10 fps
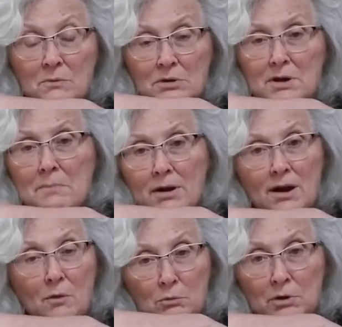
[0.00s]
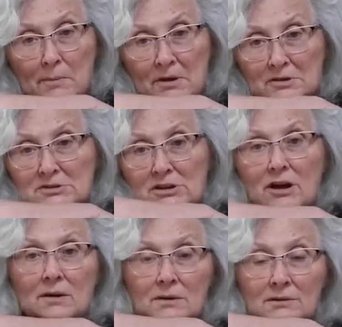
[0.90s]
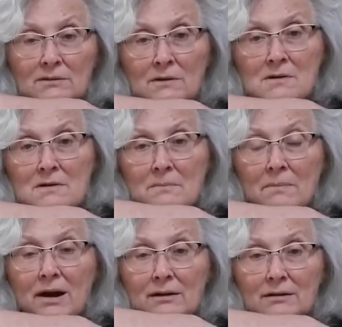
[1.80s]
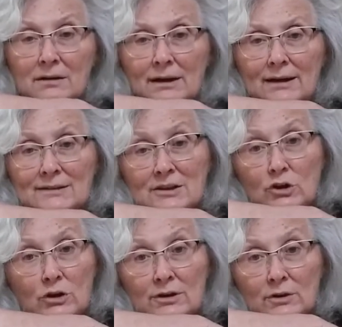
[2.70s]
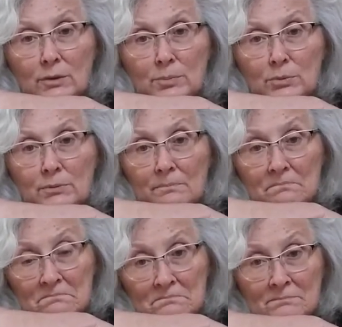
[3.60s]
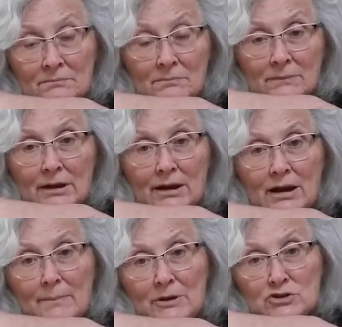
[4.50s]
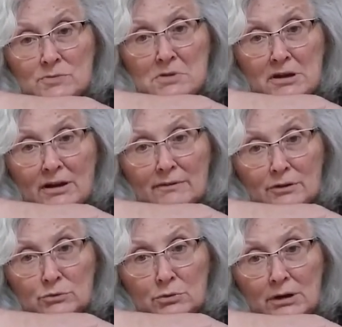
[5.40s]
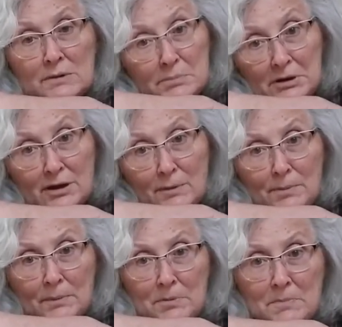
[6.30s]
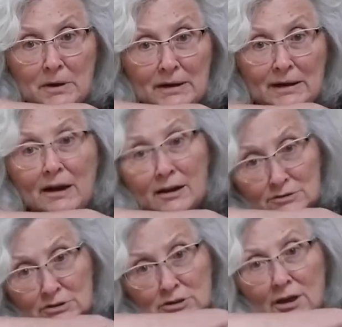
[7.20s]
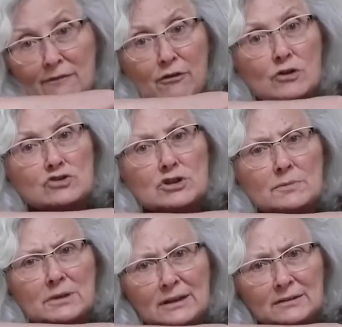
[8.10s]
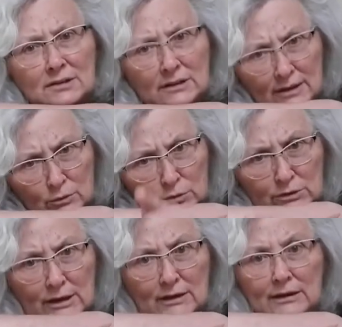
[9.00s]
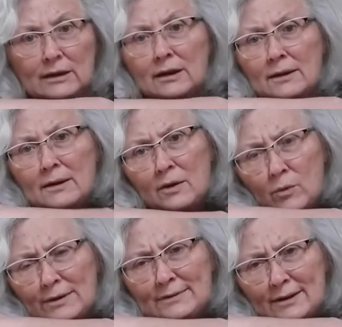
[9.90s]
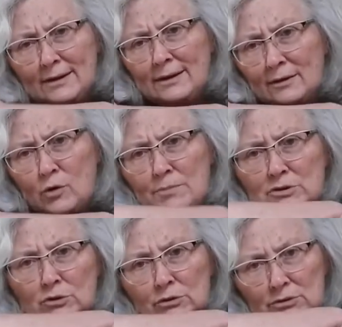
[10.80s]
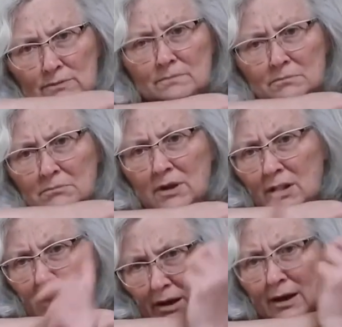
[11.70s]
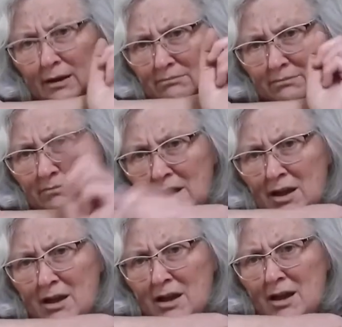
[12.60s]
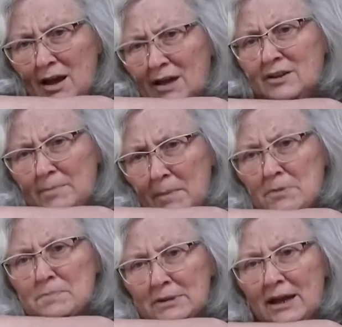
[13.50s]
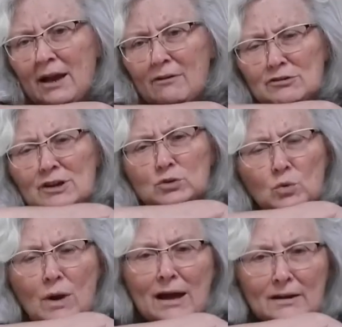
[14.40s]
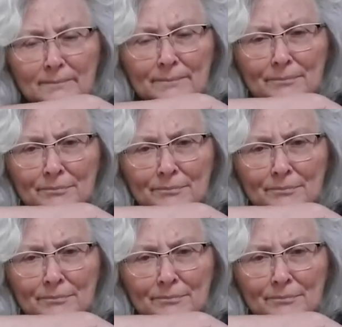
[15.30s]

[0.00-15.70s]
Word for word: quelli mal laura bestia, ma alla che dopo che la mangi mica la verdura lì, perché la proprio bella, si siga fa in girmi denti in calurten lì, quanta go bisogno. Ah. Al dei propri spettacoli dietro al.